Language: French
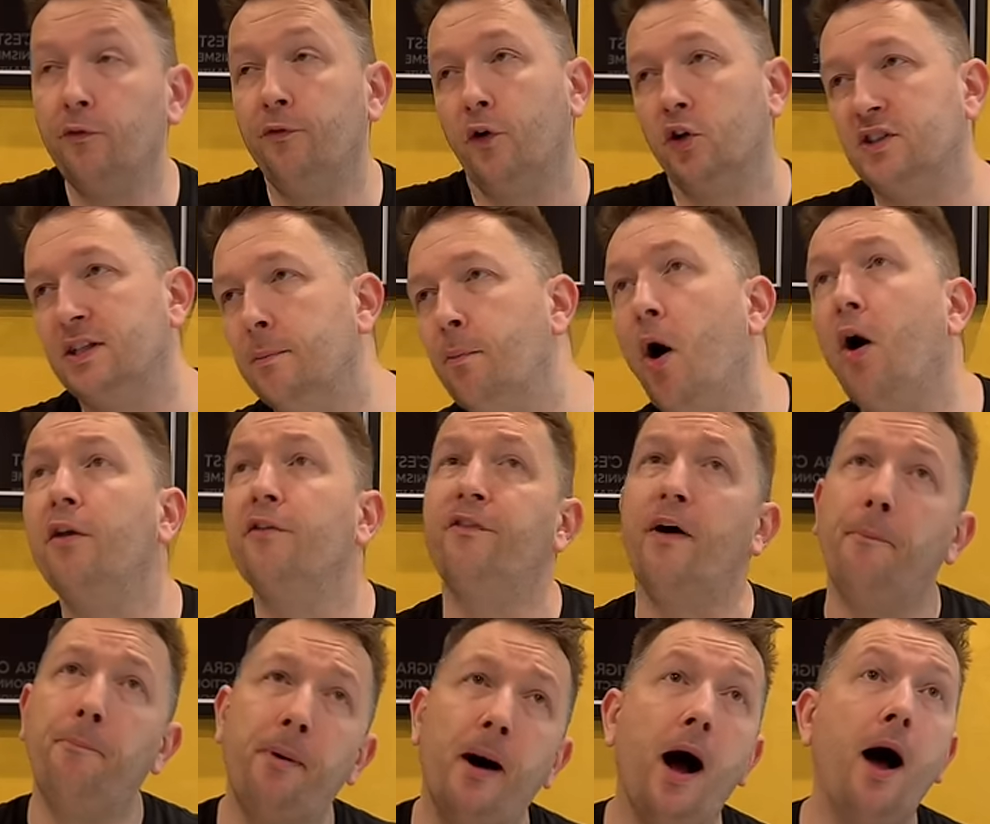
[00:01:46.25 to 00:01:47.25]
Forcément, on ne va
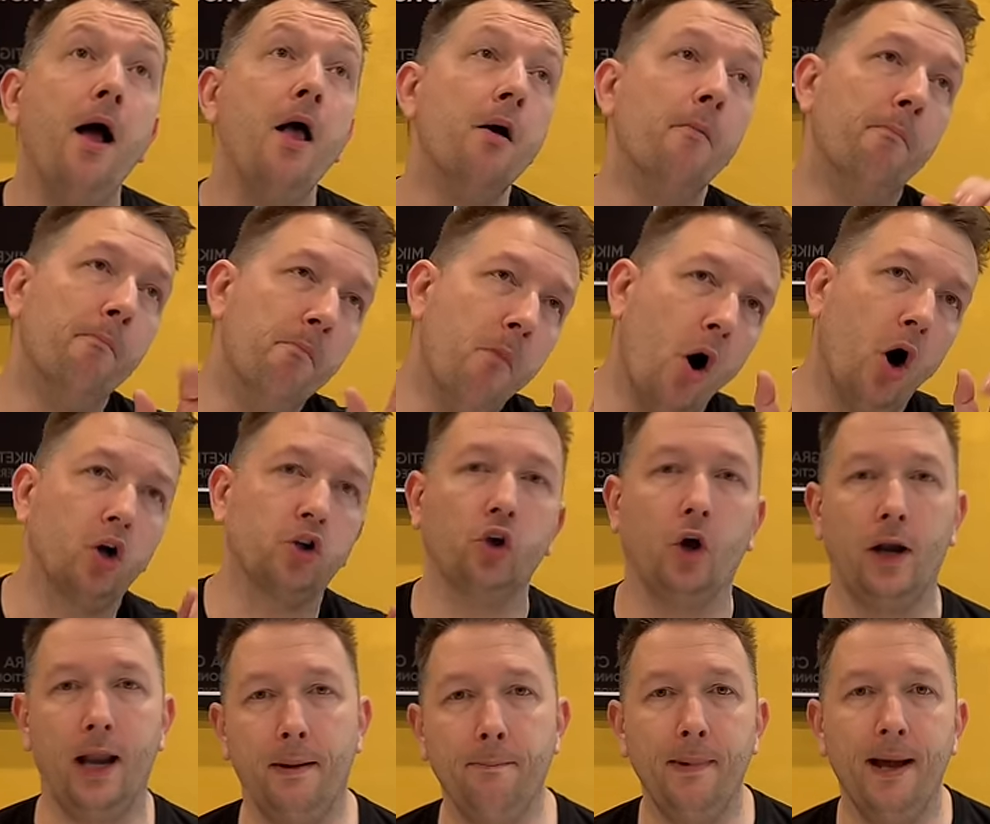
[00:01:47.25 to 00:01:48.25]
pas mordre
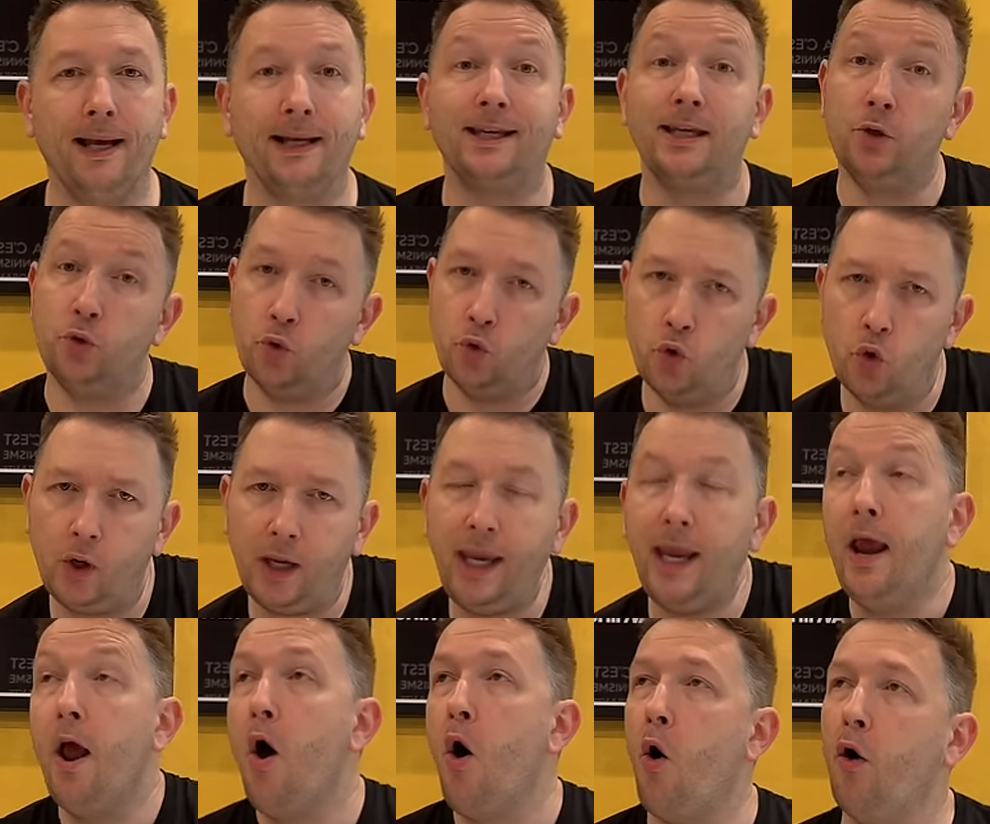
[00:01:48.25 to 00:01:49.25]
la main qui nous nourrit,
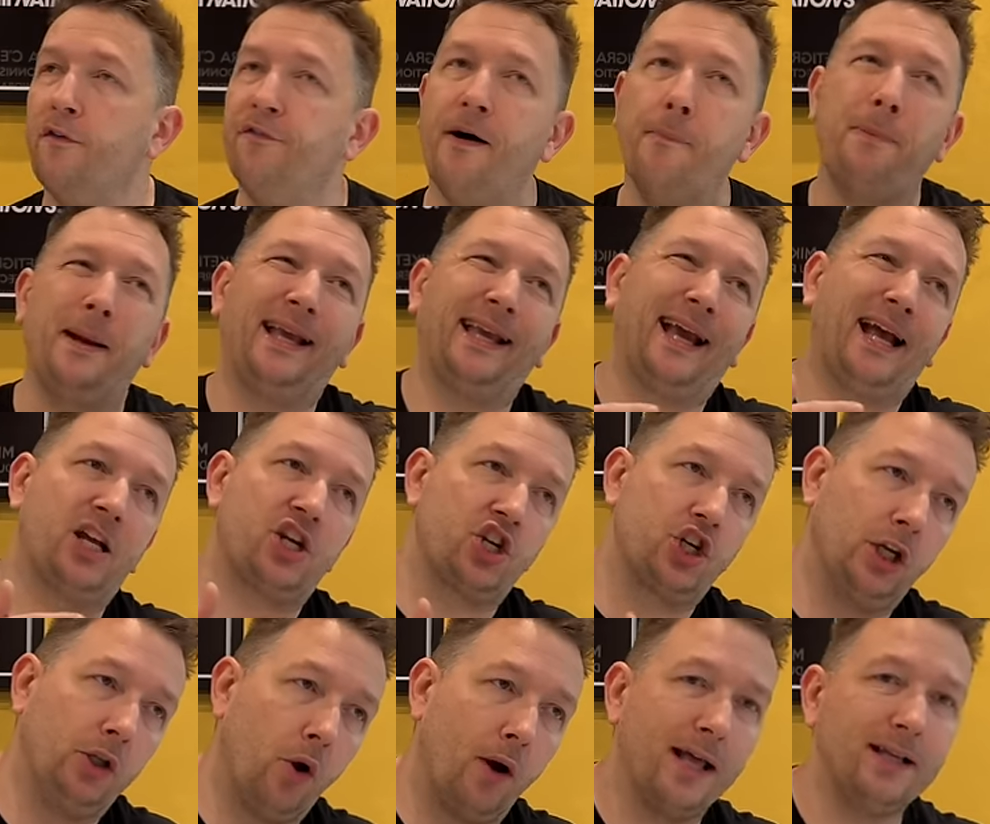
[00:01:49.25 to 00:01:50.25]
on ne va pas cracher
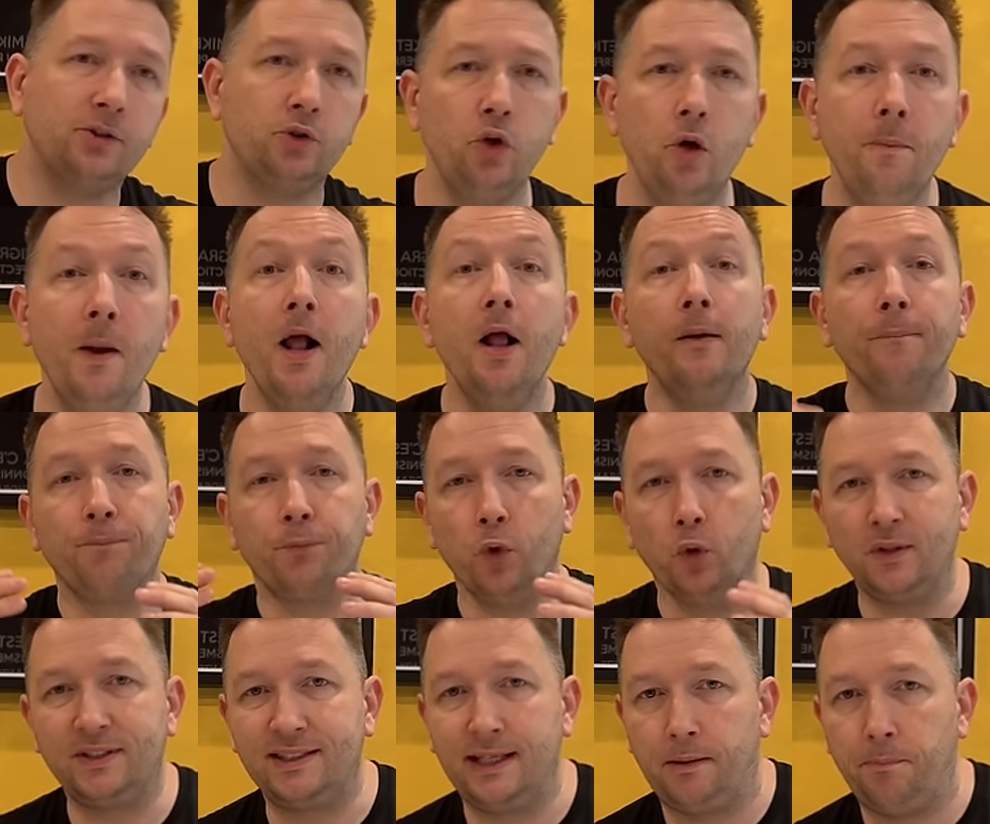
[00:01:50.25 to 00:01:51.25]
dans la soupe. Donc
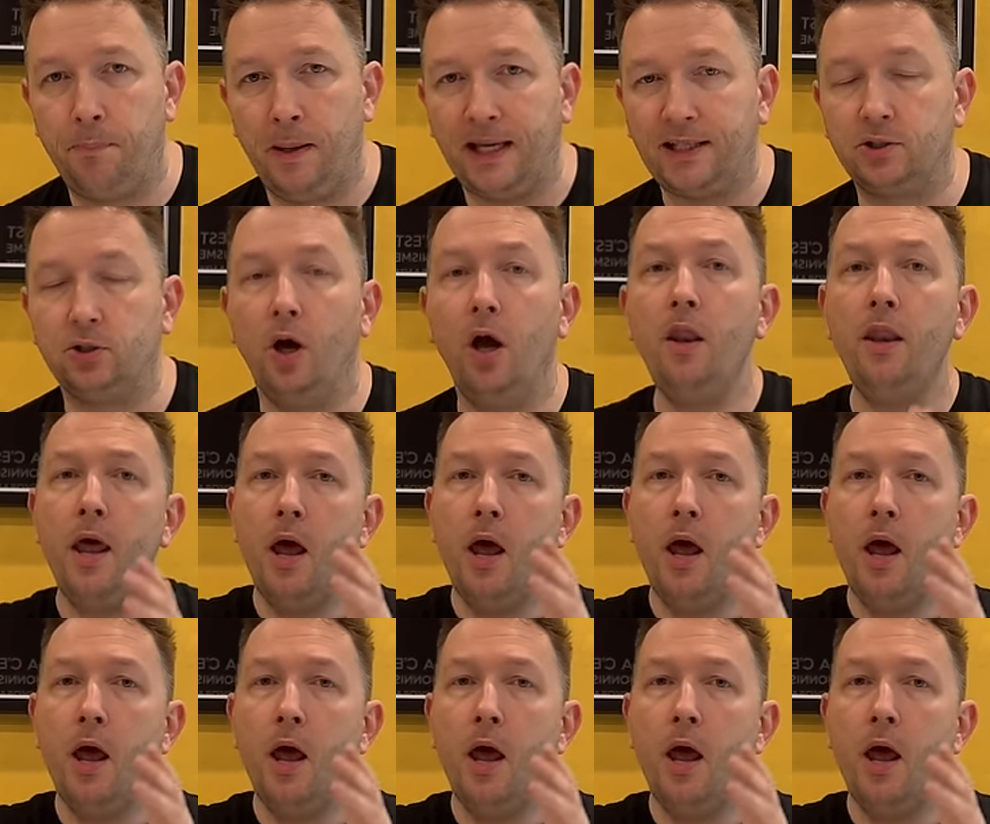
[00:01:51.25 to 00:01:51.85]
cette personne,